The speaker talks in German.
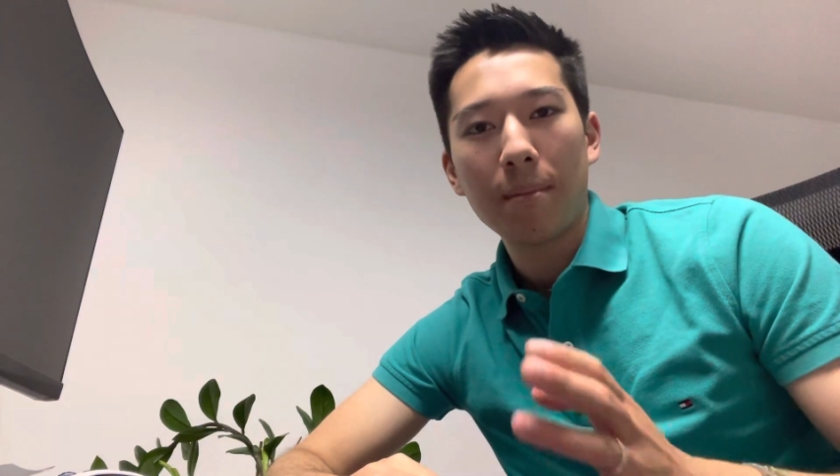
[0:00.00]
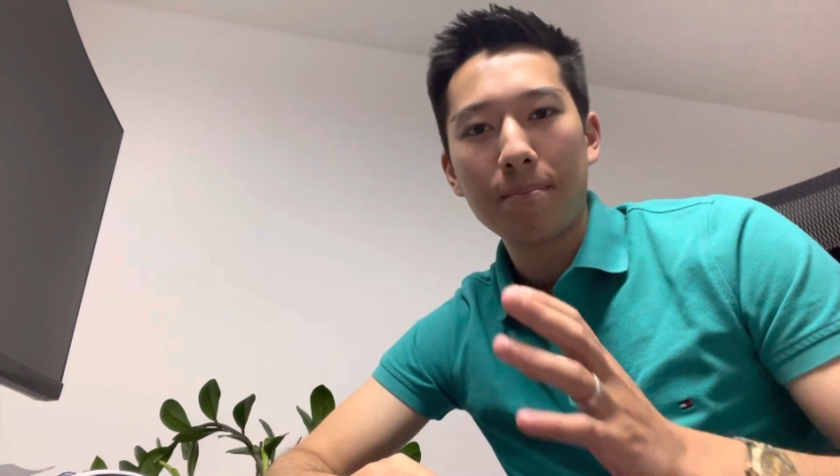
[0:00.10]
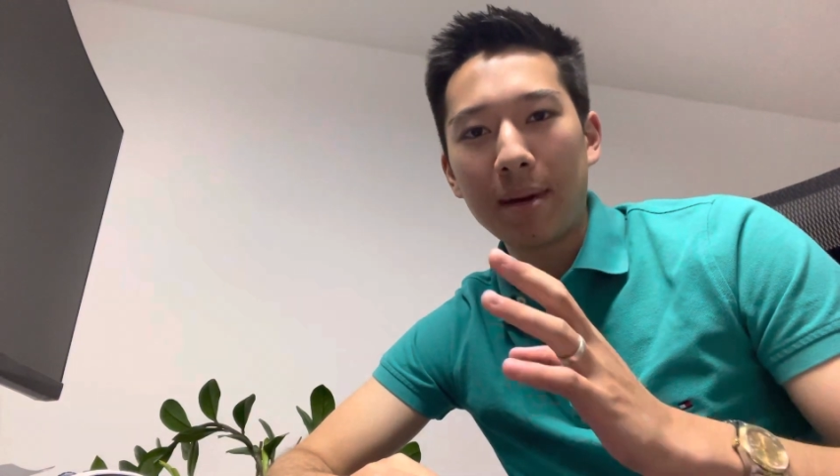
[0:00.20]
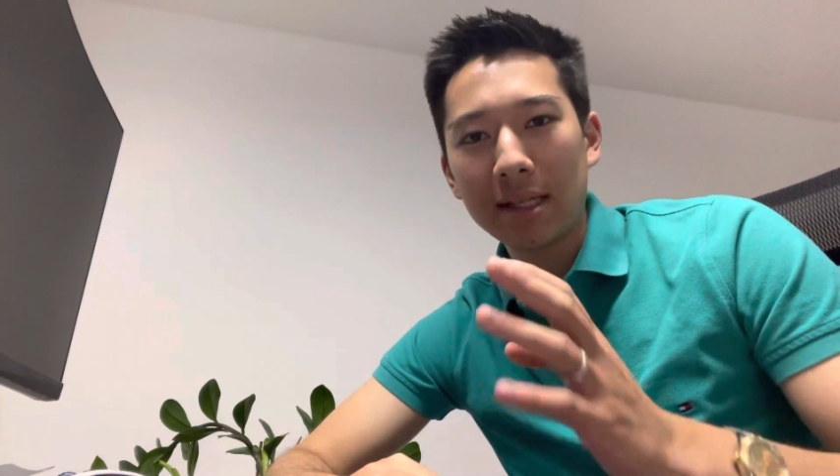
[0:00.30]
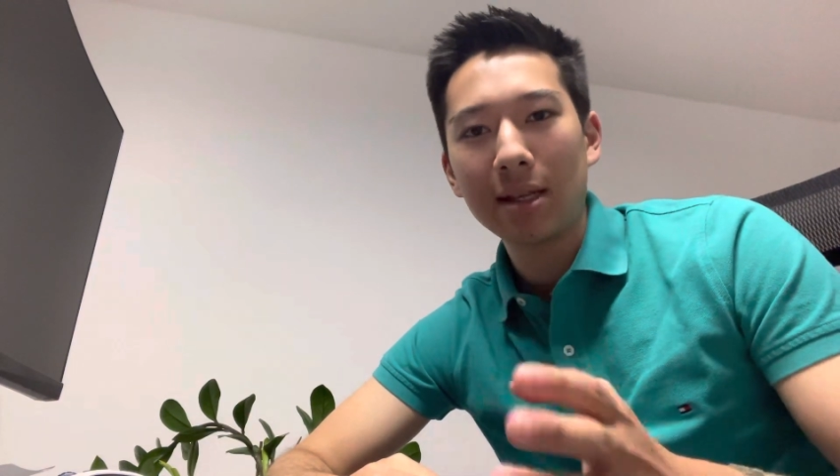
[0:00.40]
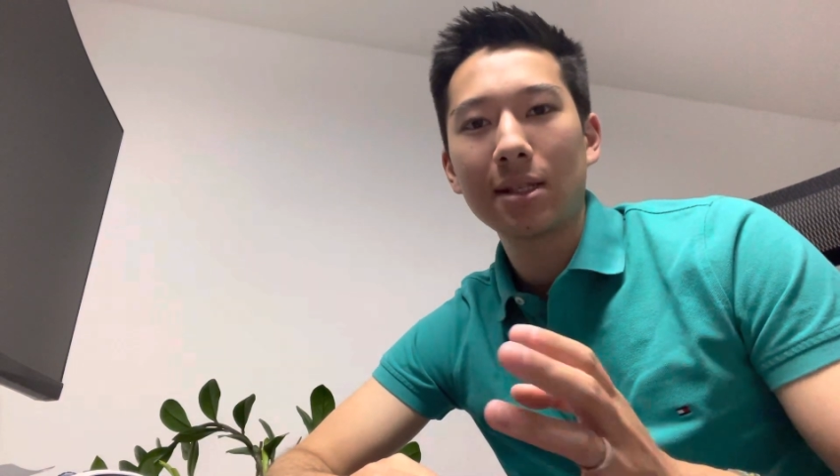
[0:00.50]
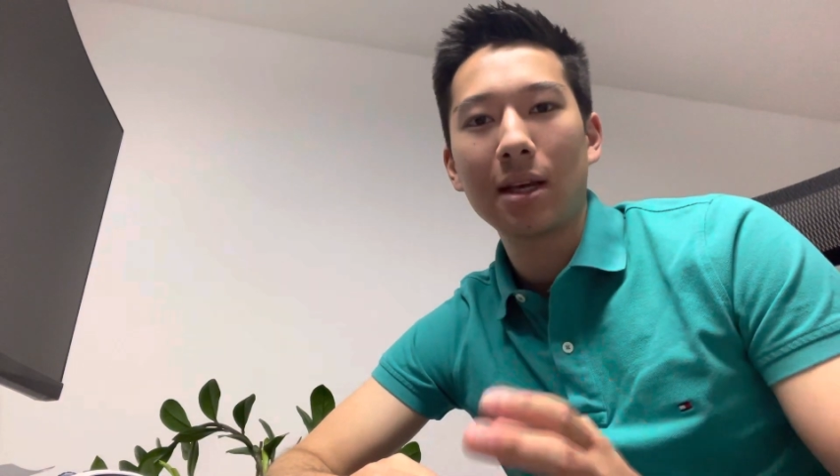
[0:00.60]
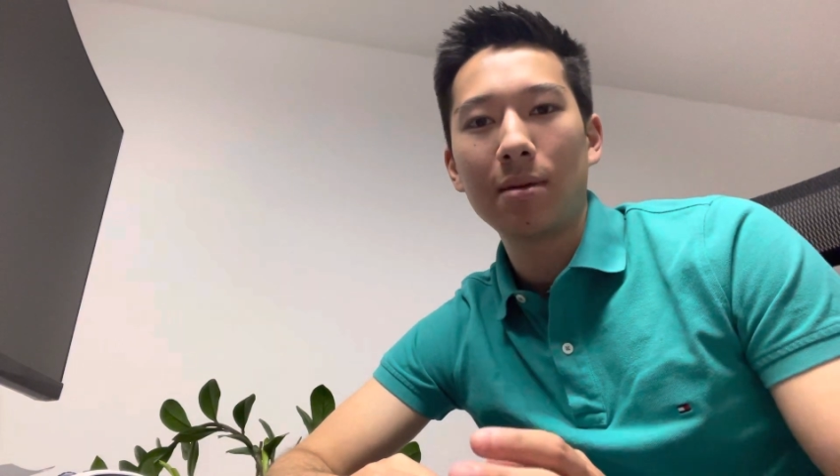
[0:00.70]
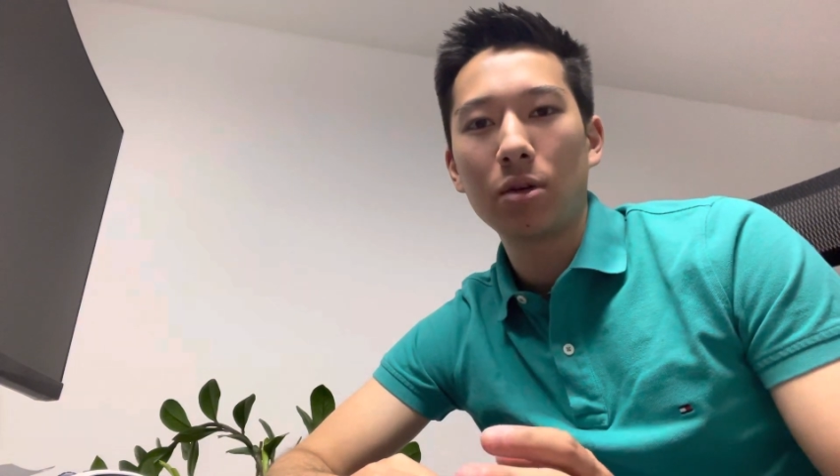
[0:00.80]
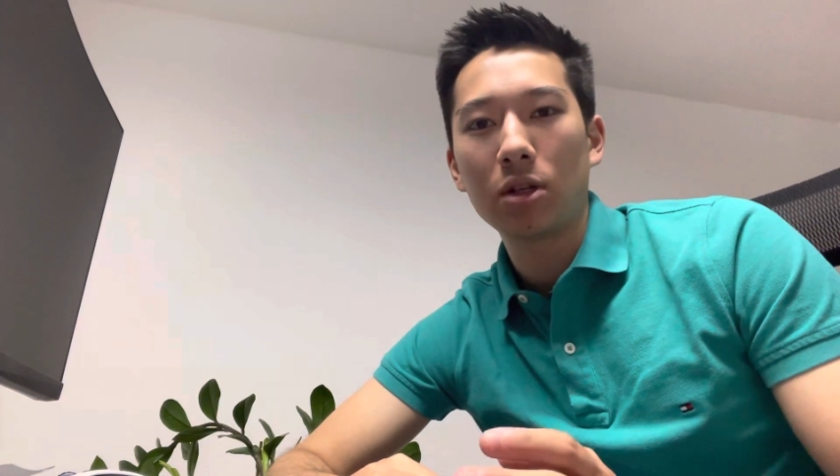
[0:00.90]
besser
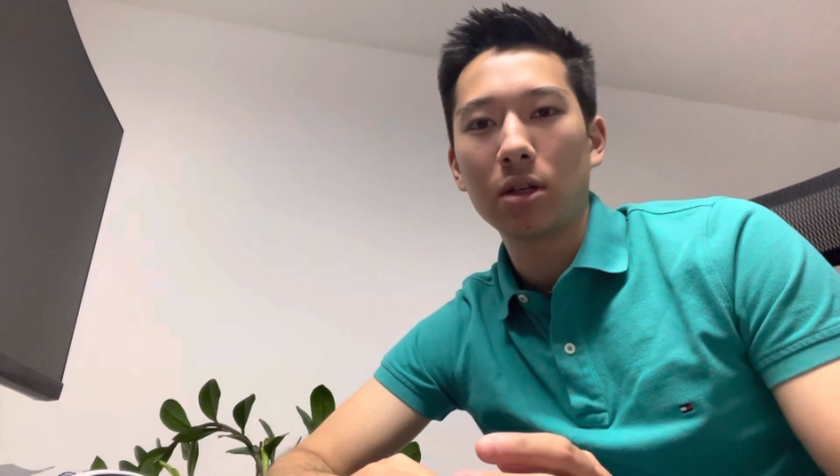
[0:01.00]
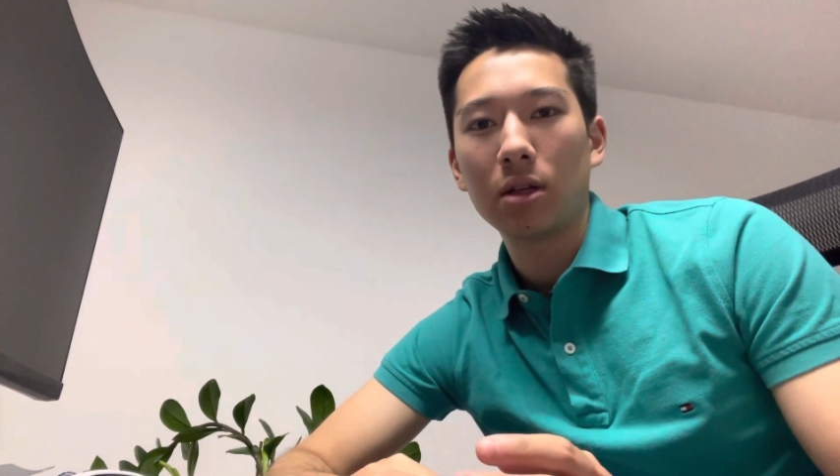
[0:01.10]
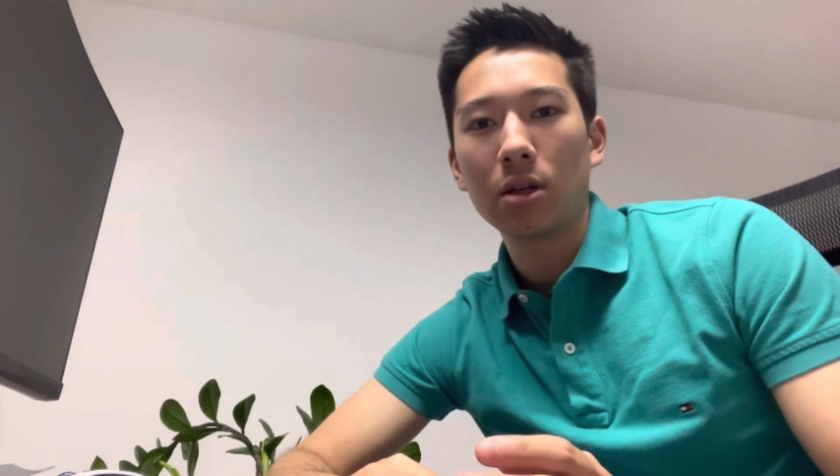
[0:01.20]
sein möchte,